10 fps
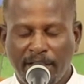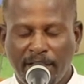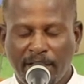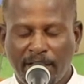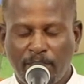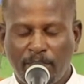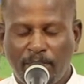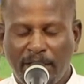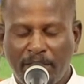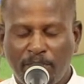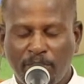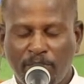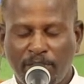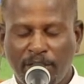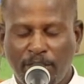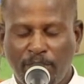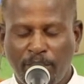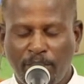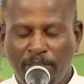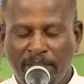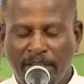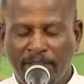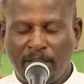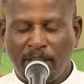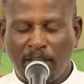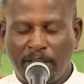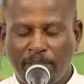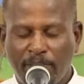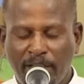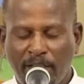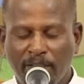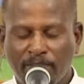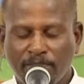இரக்கமும் அன்பும் கிருபையும் நிறைந்த ஆண்டவரே